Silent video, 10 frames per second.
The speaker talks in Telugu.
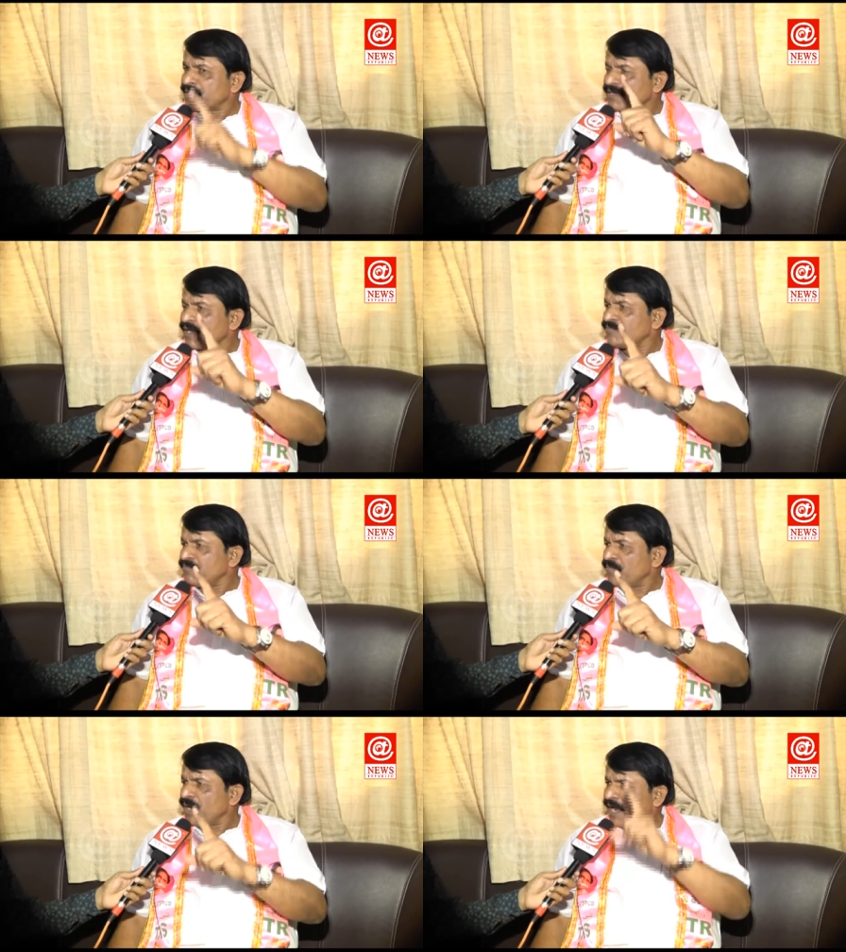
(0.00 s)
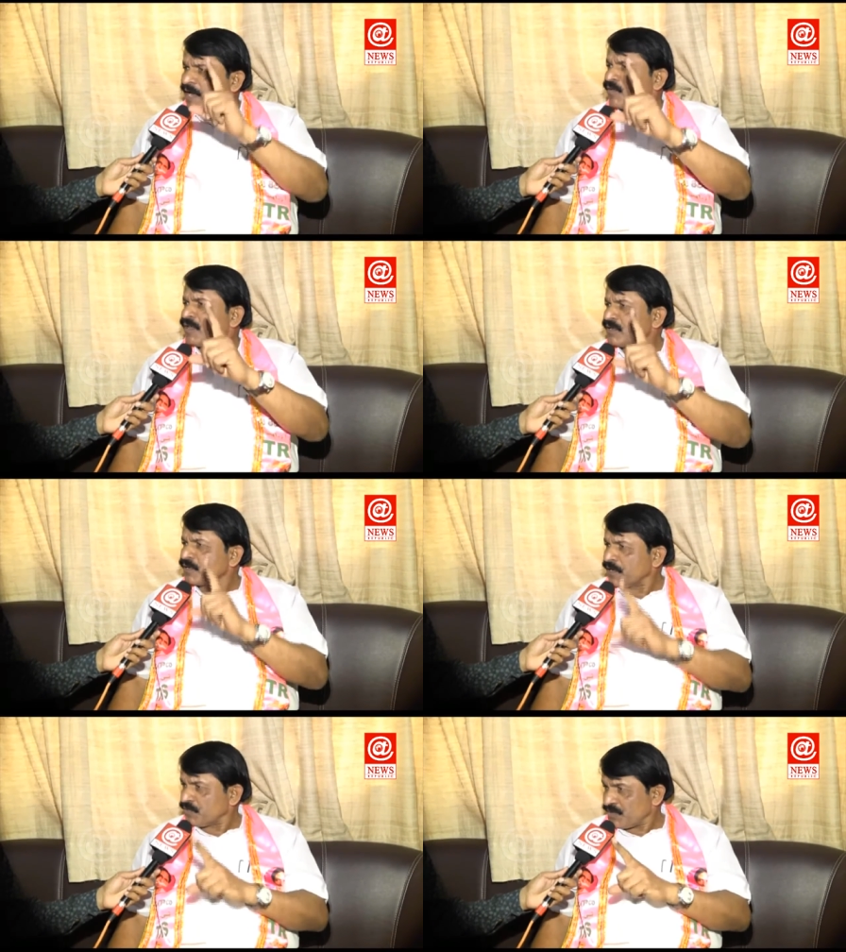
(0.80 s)
ప్రచారం మా
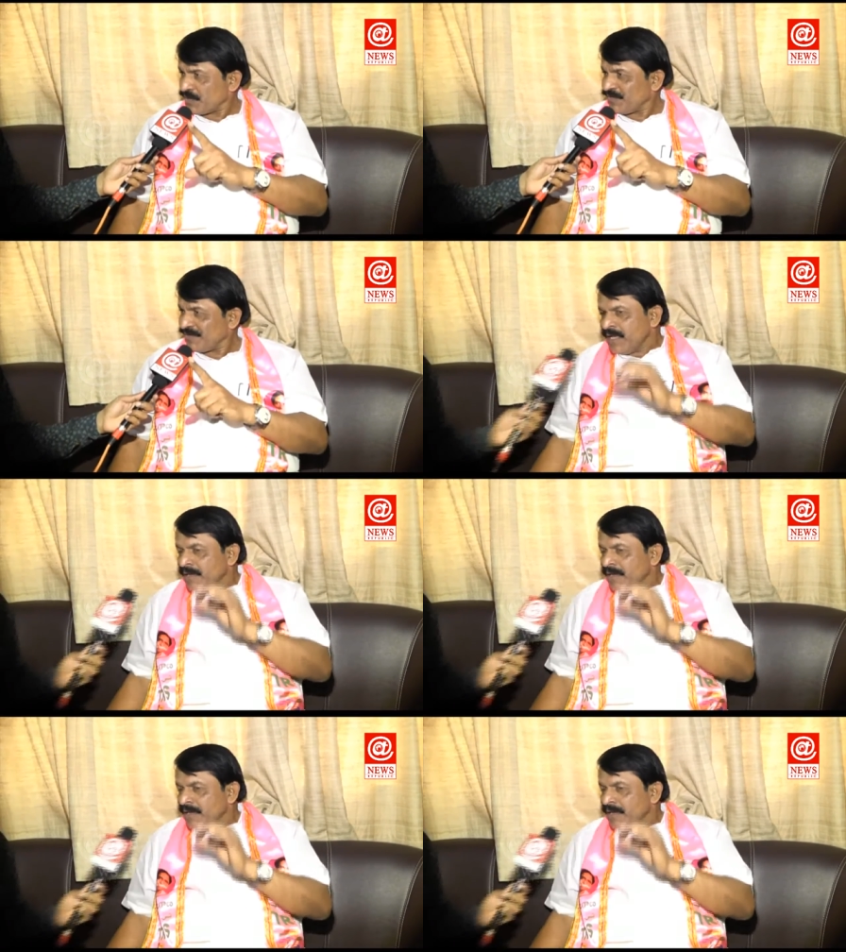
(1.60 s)
నాయకులందరూ గెలుస్తారు